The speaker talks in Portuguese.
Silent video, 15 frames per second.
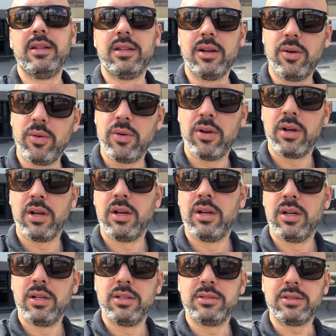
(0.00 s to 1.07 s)
Então,
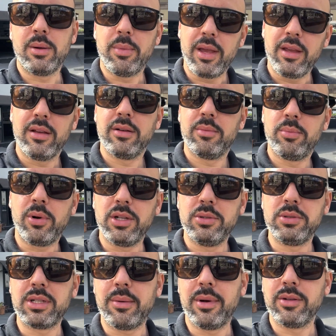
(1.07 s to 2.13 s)
também pode
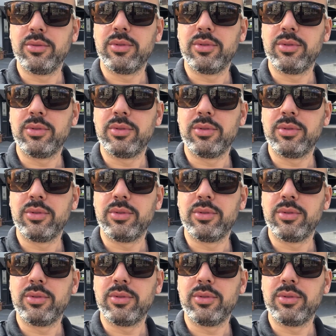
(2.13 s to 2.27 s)
me chamar